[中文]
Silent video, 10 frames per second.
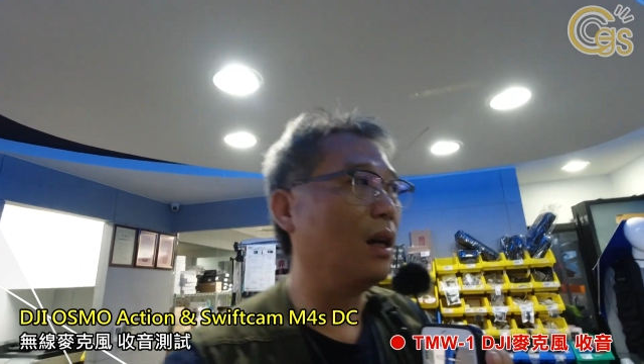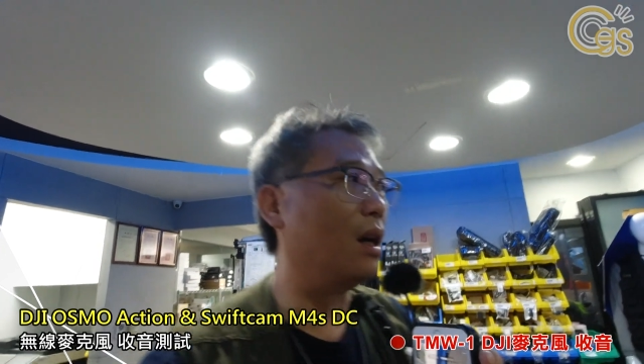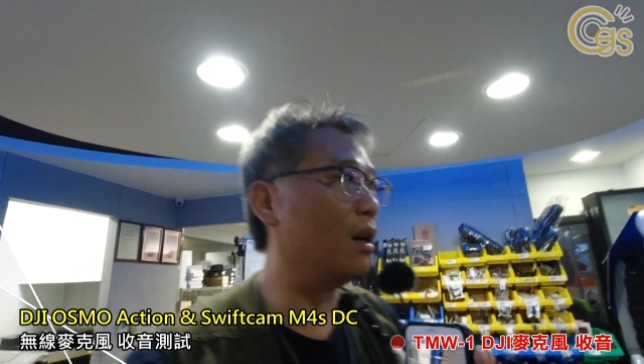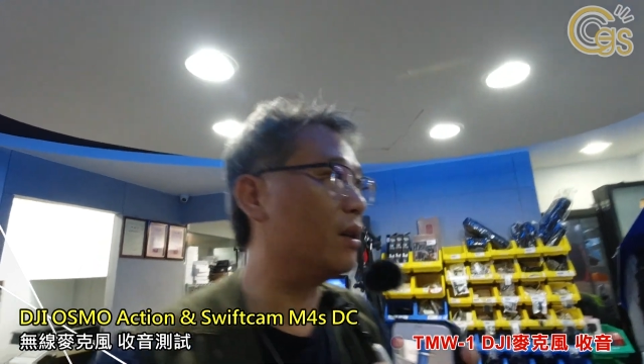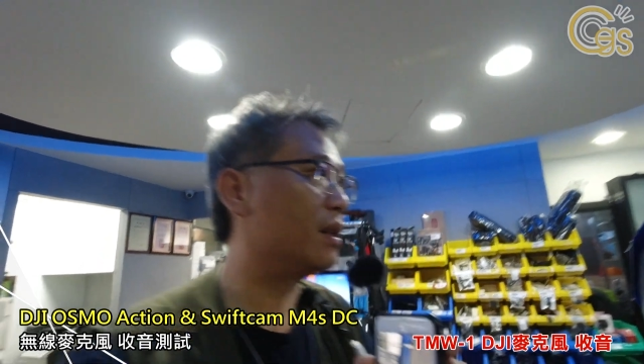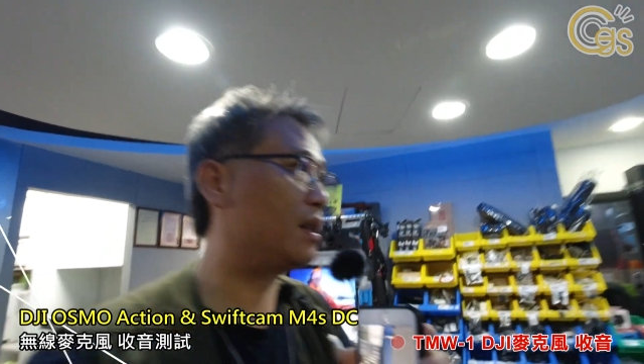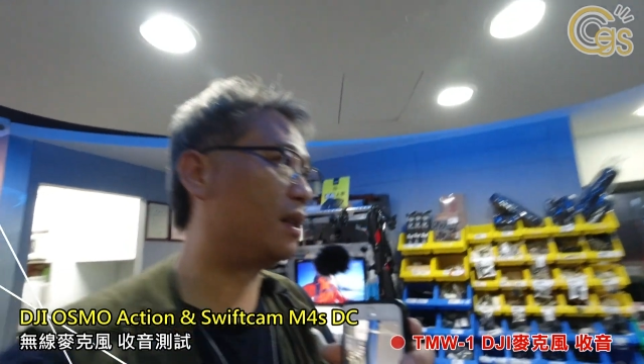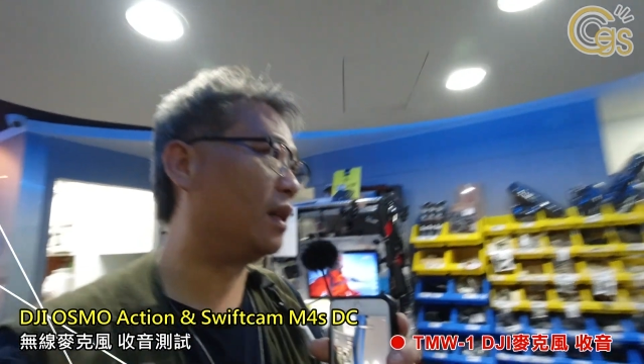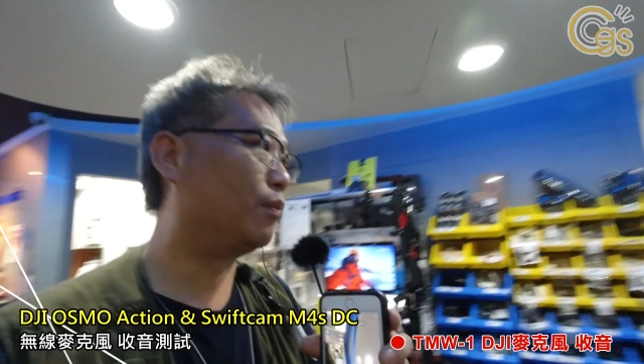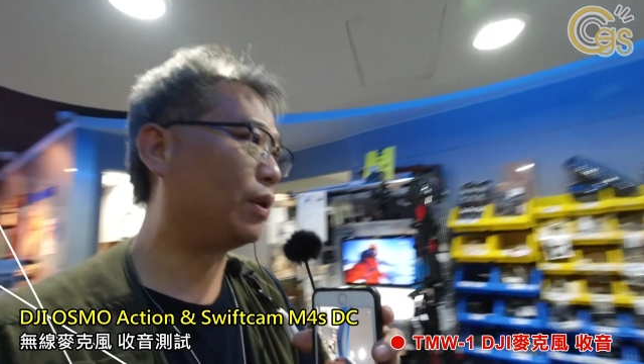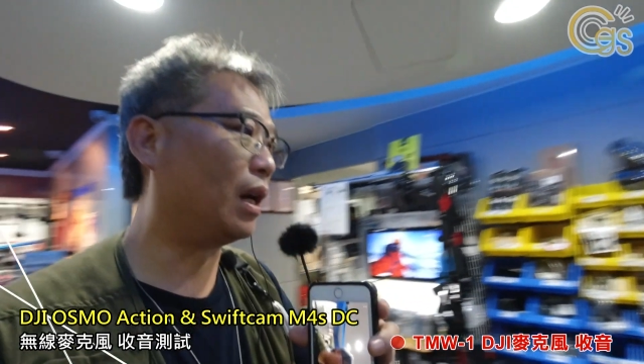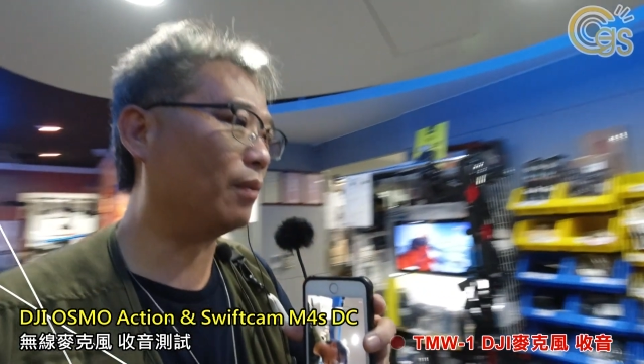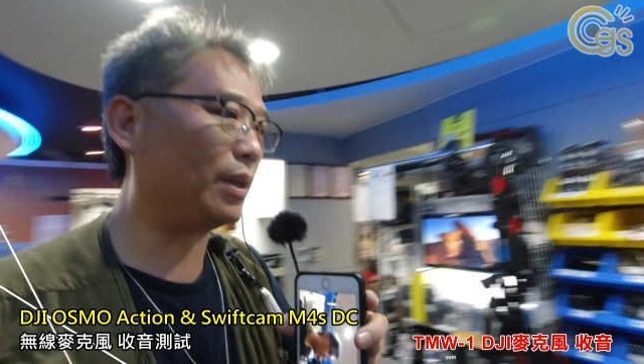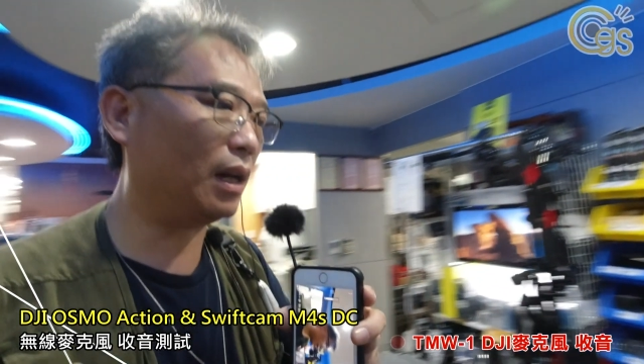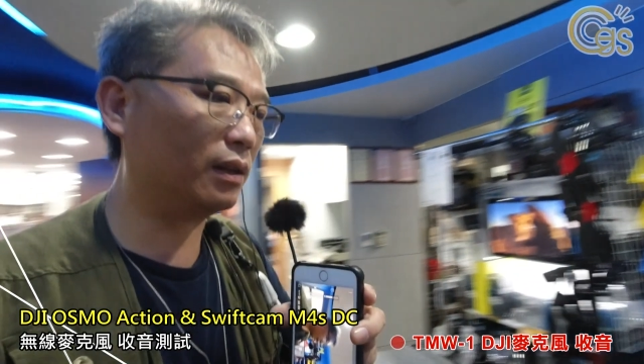好死的不
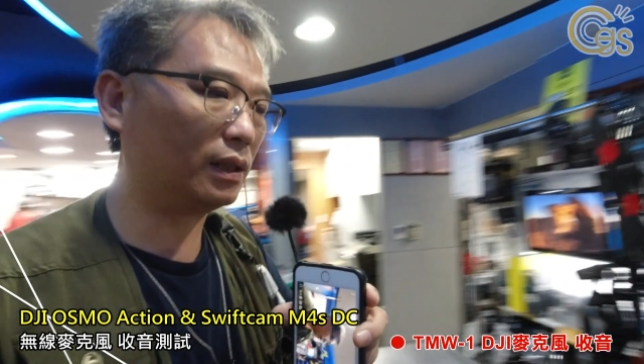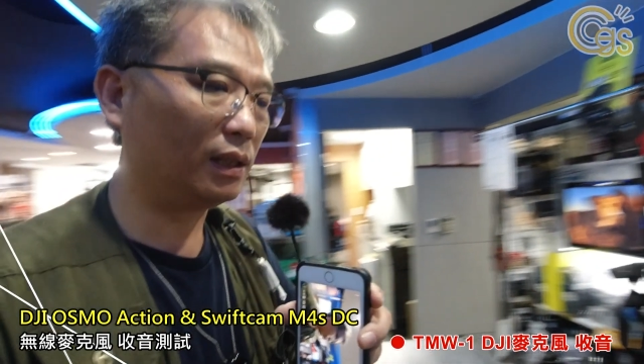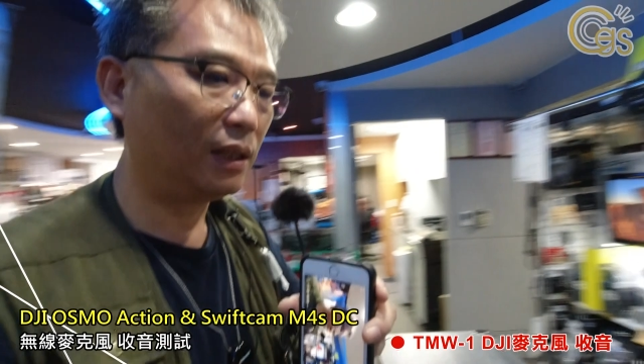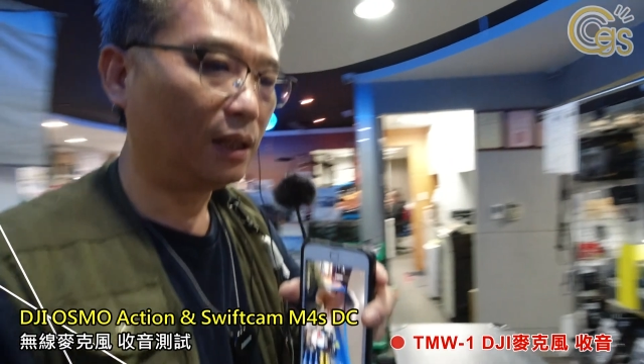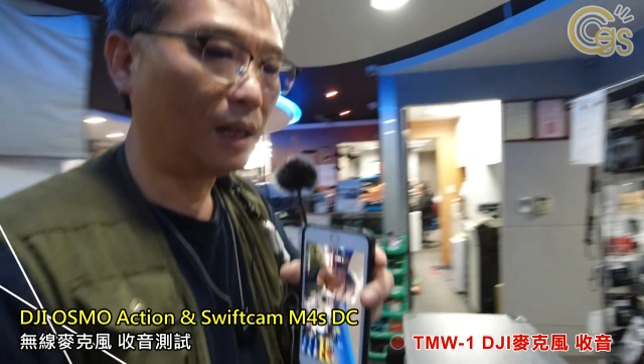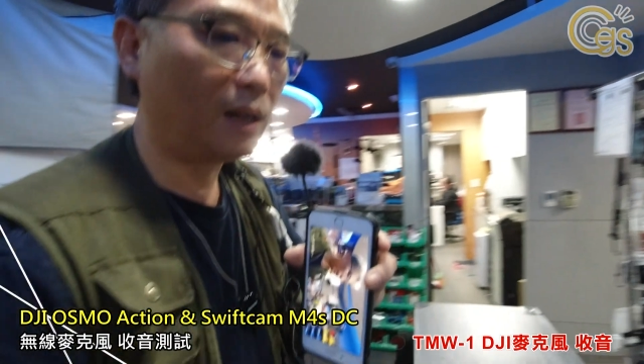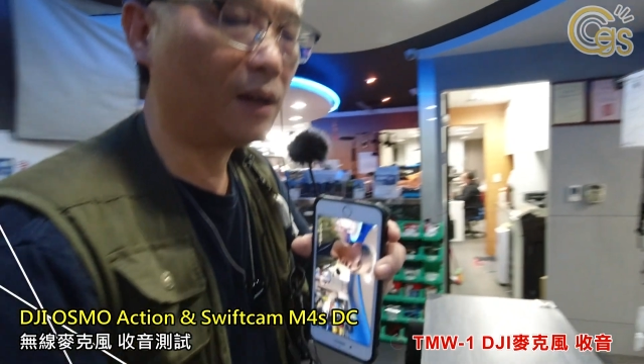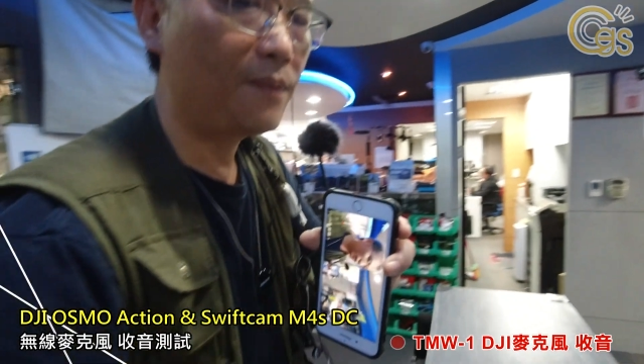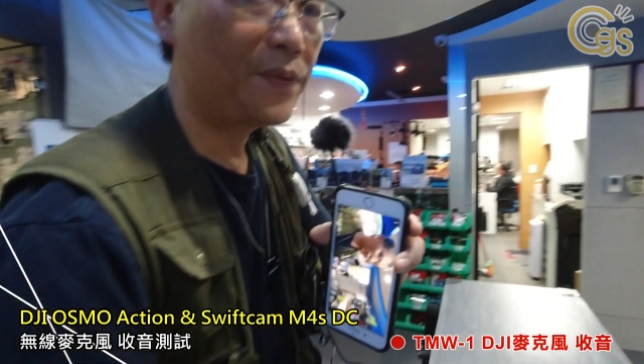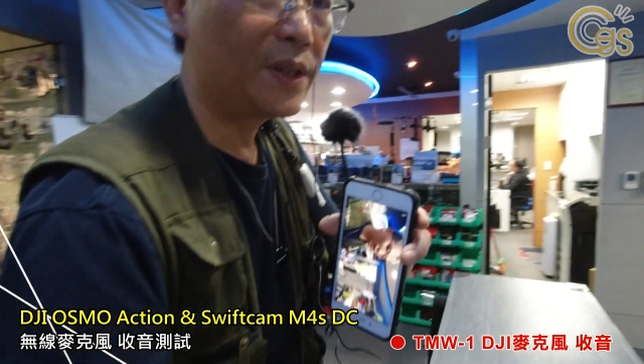要不要的，好